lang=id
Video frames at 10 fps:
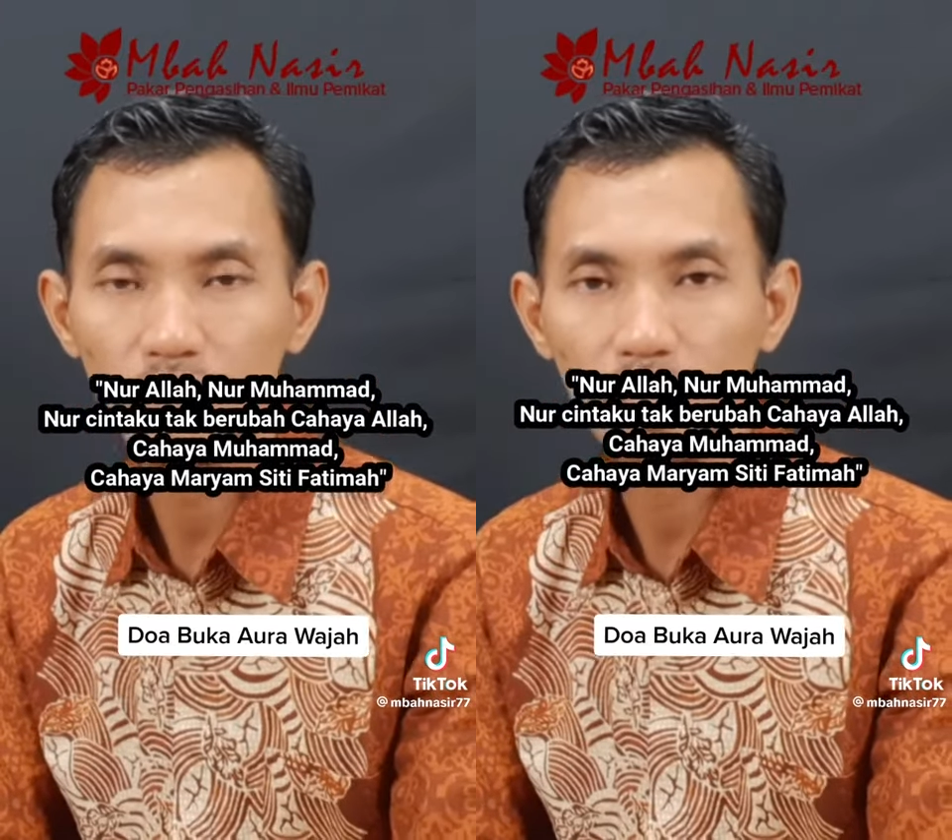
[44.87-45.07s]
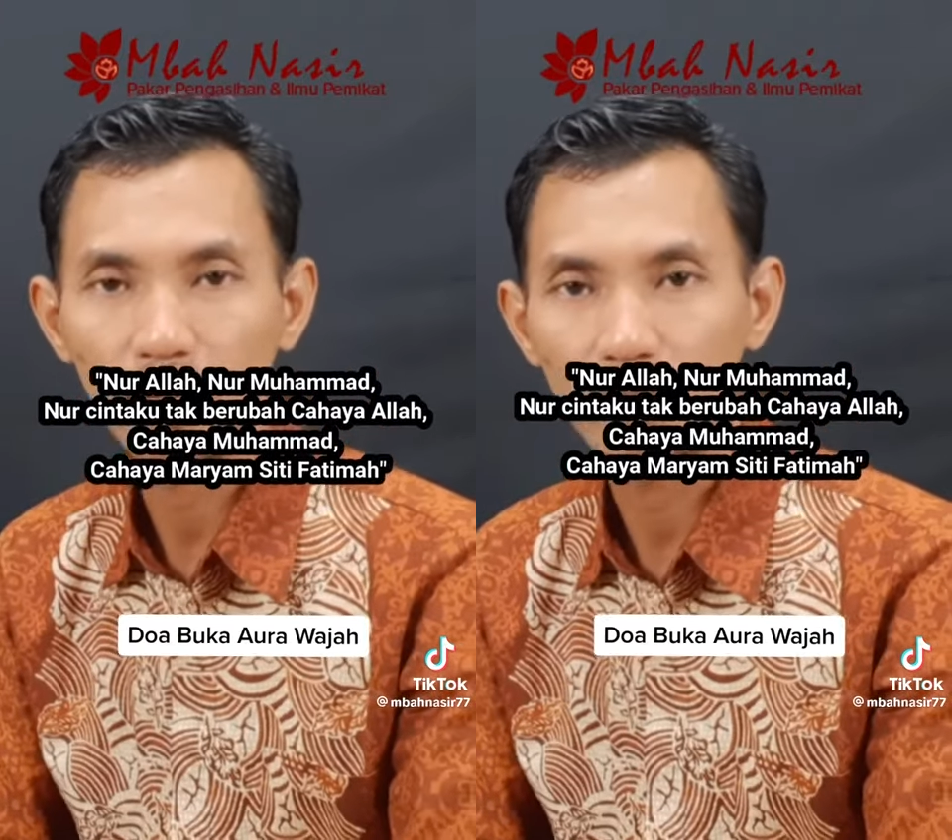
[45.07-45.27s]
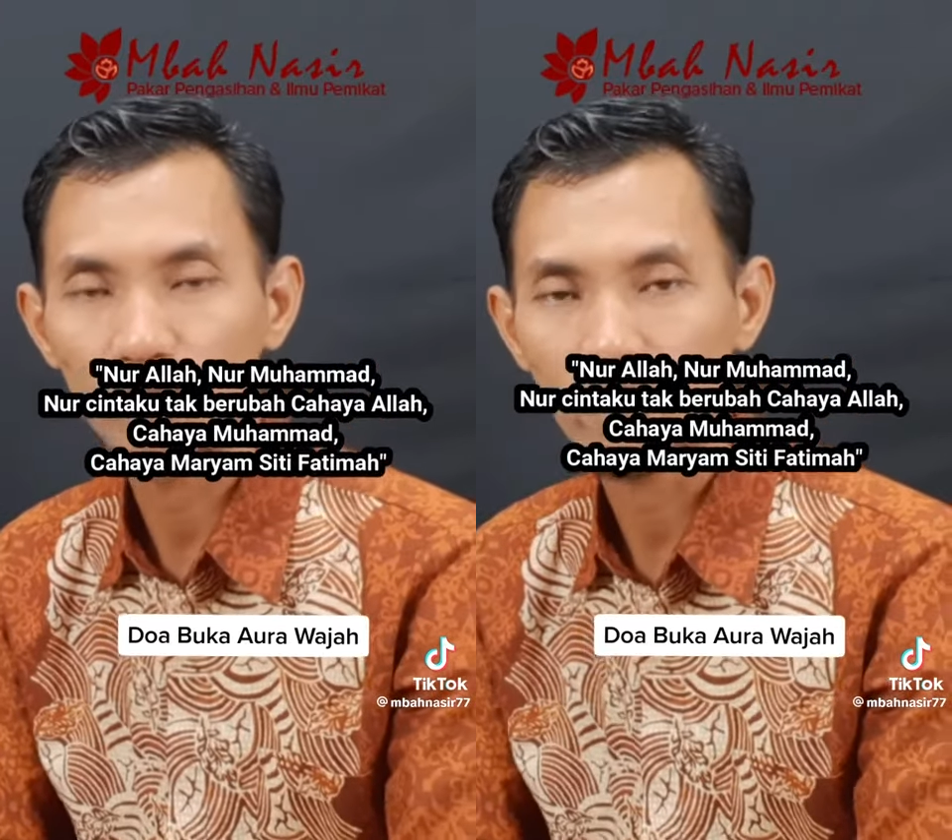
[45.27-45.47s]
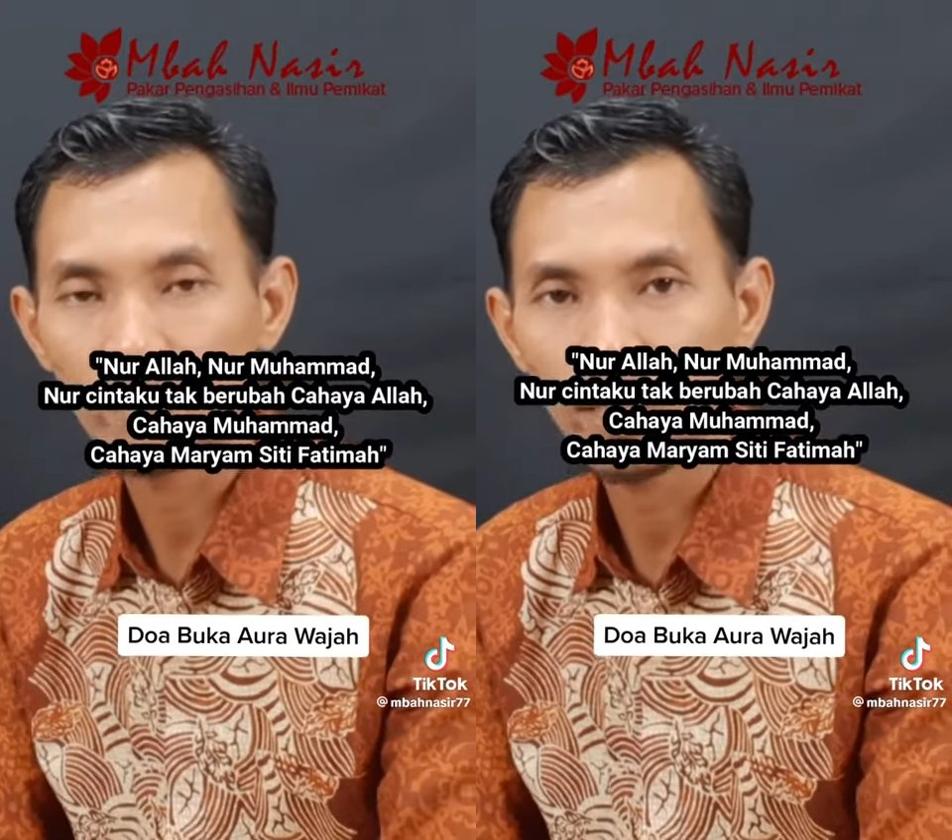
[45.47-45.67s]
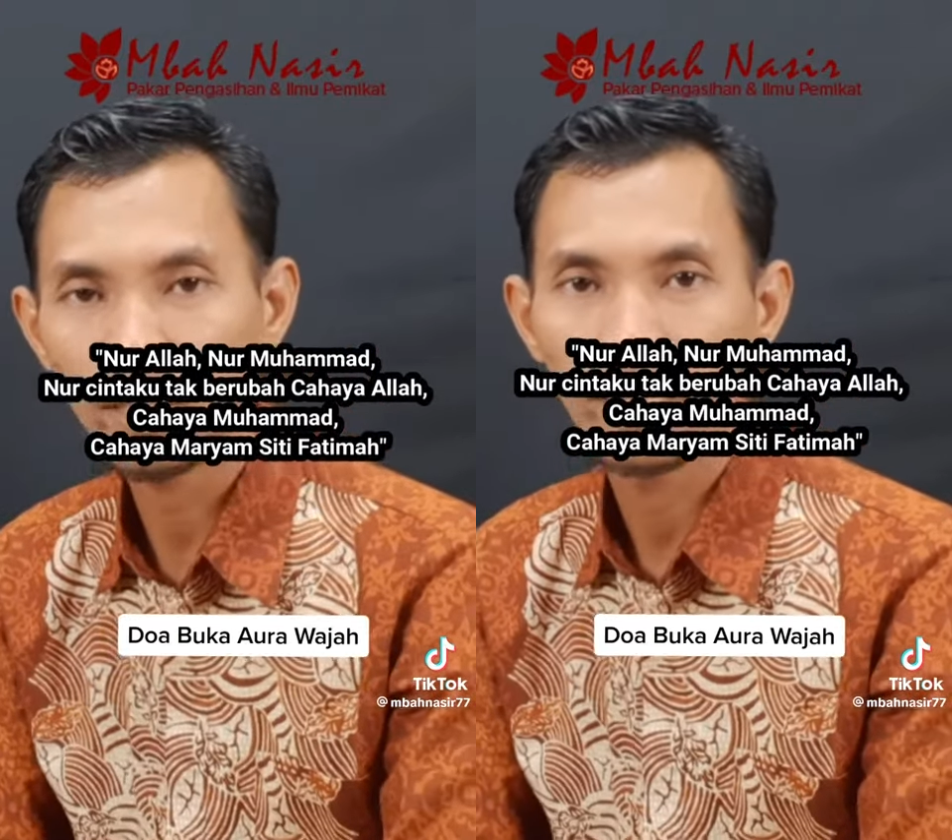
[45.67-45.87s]
cahaya
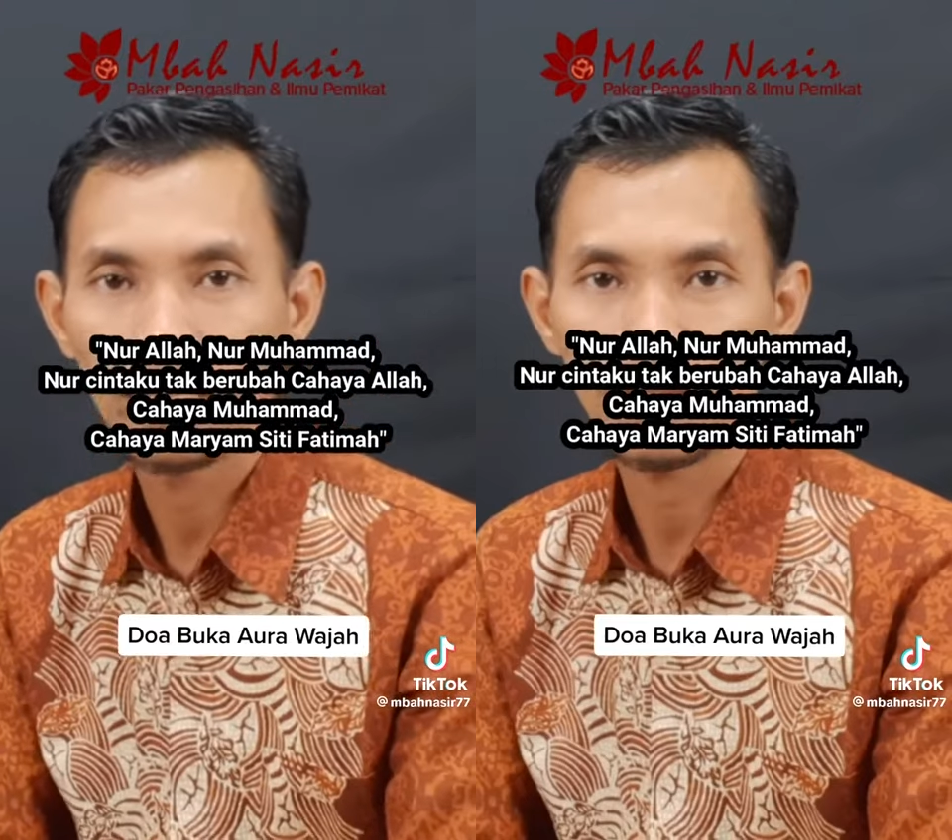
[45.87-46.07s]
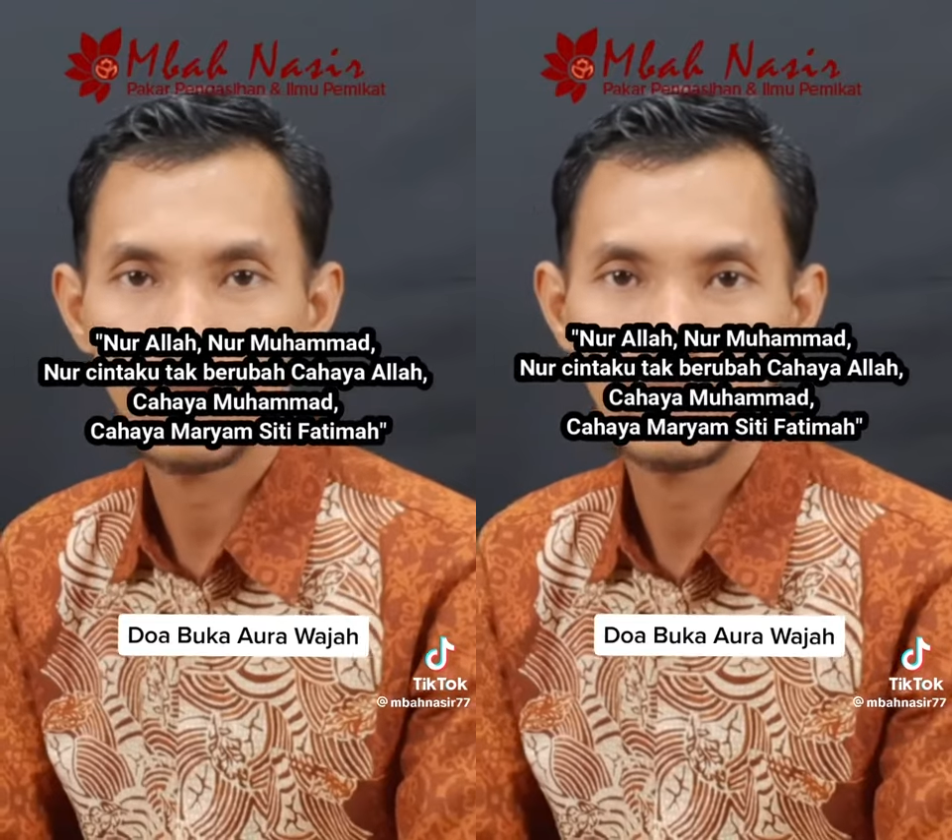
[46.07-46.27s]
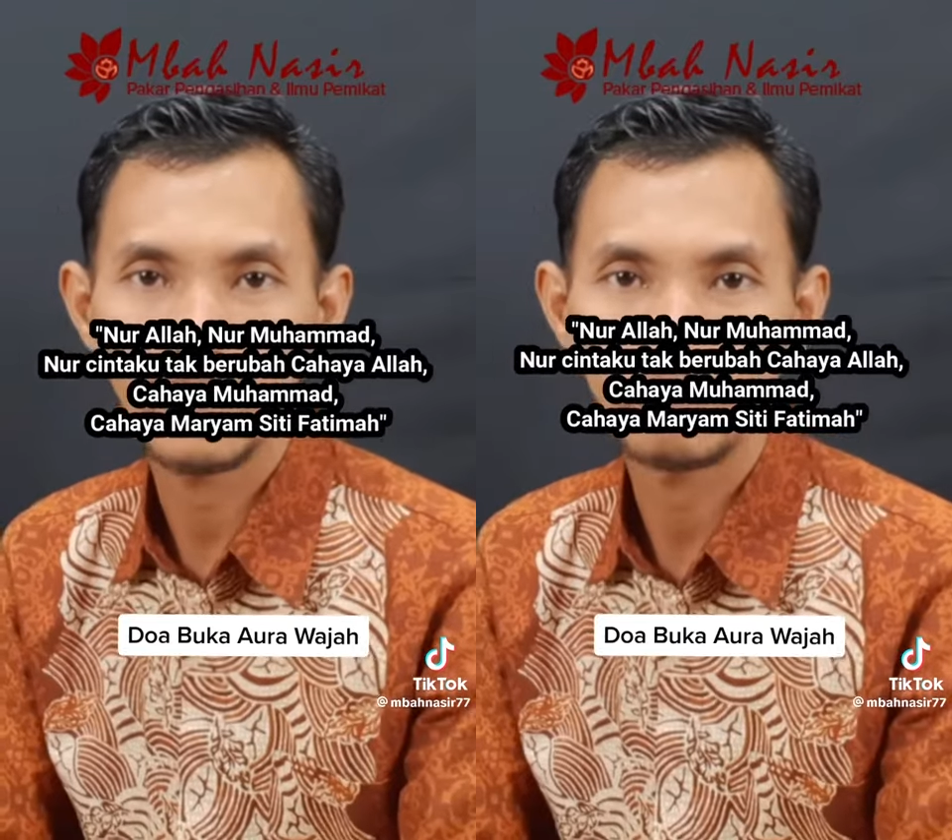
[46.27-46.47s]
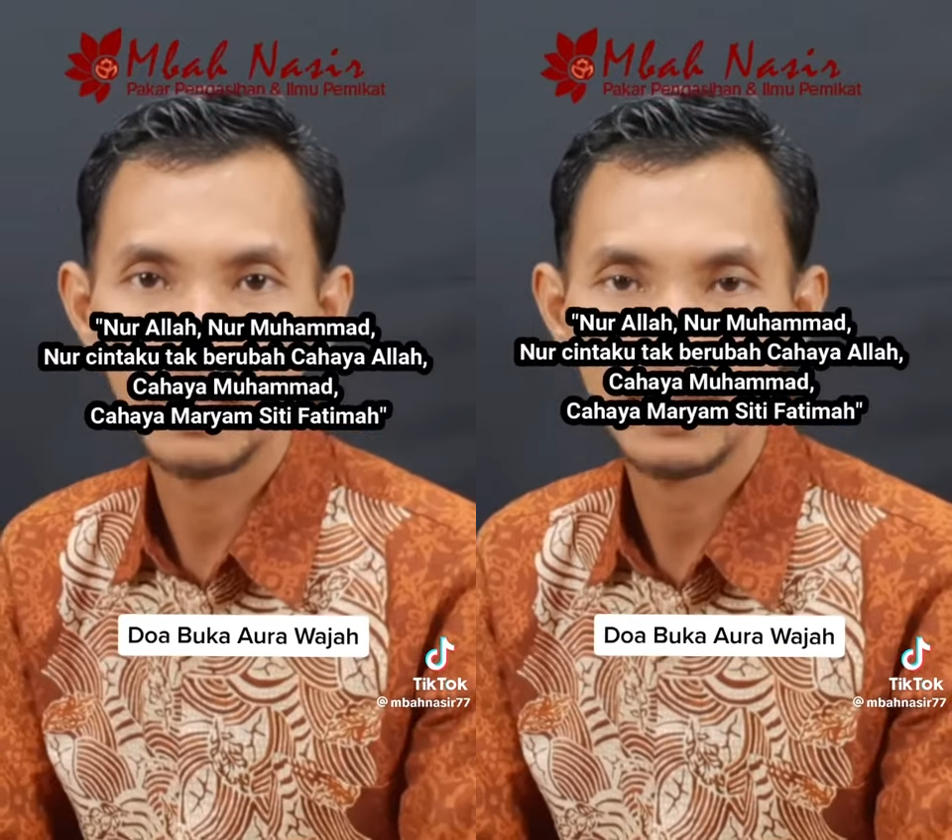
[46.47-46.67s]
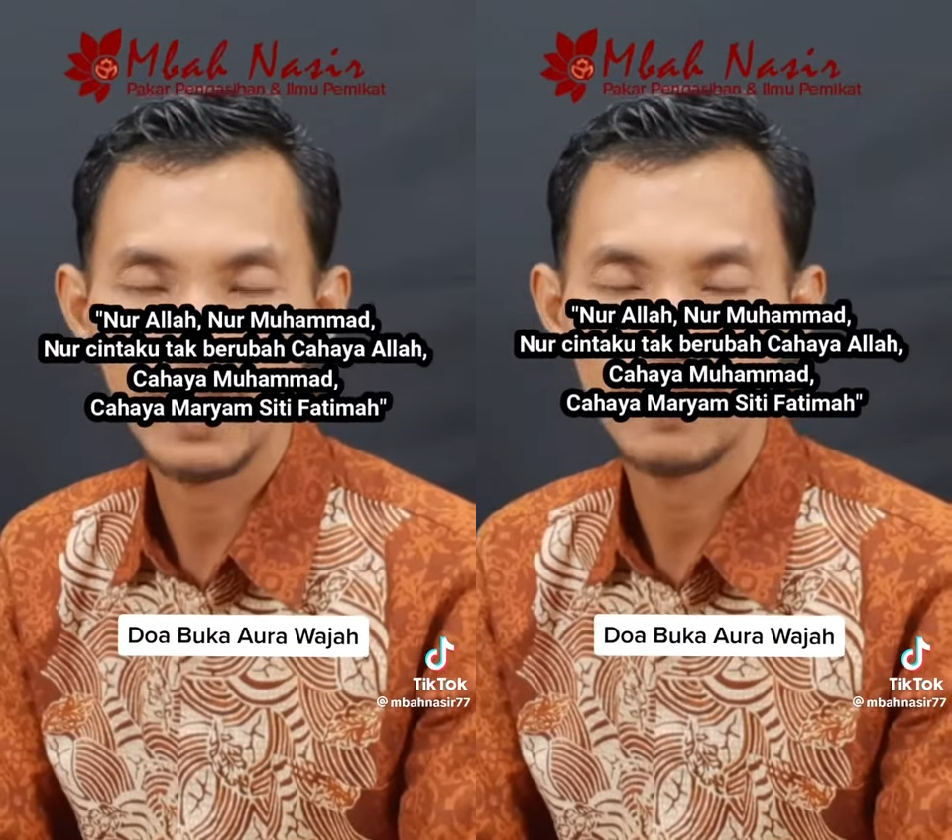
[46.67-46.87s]
Muhammad, cahaya Maryam,